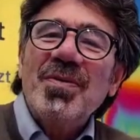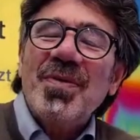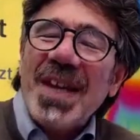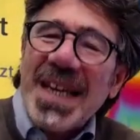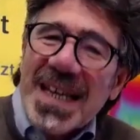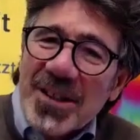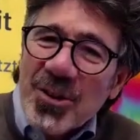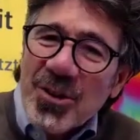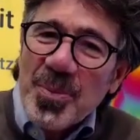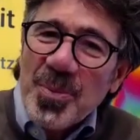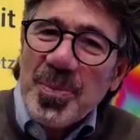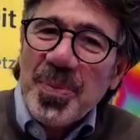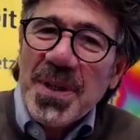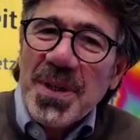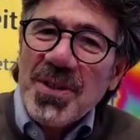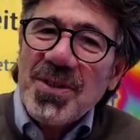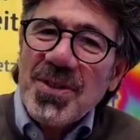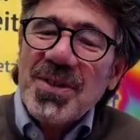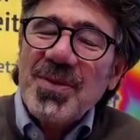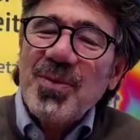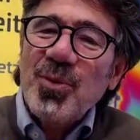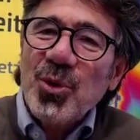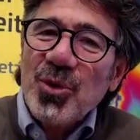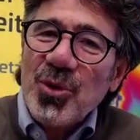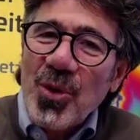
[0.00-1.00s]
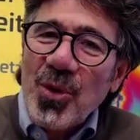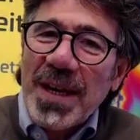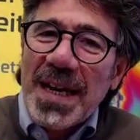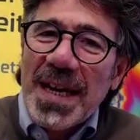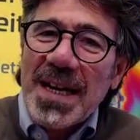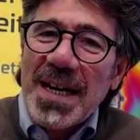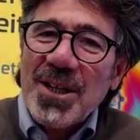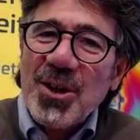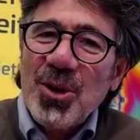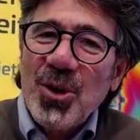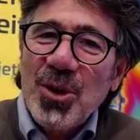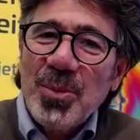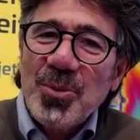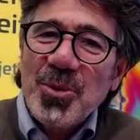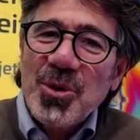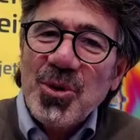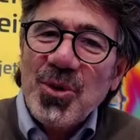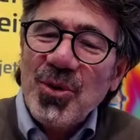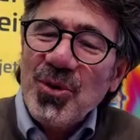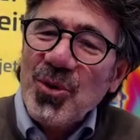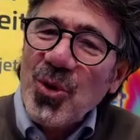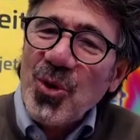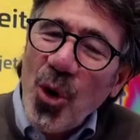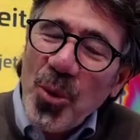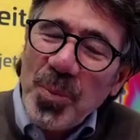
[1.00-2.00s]
wer du bist, wo du
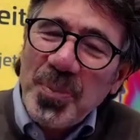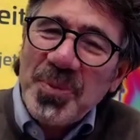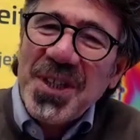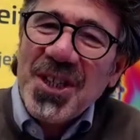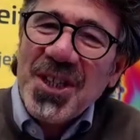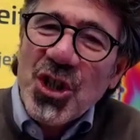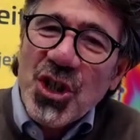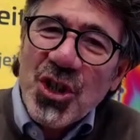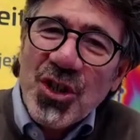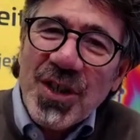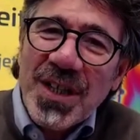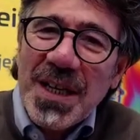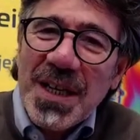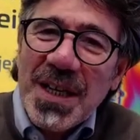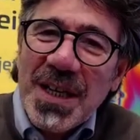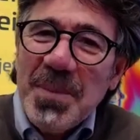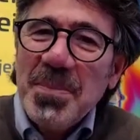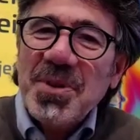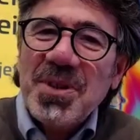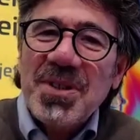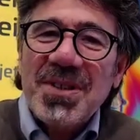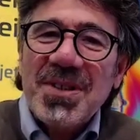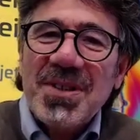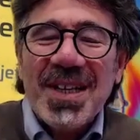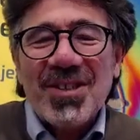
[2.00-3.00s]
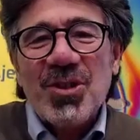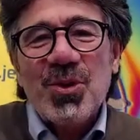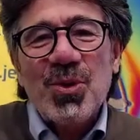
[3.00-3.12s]
herkommst und ob das stimmt,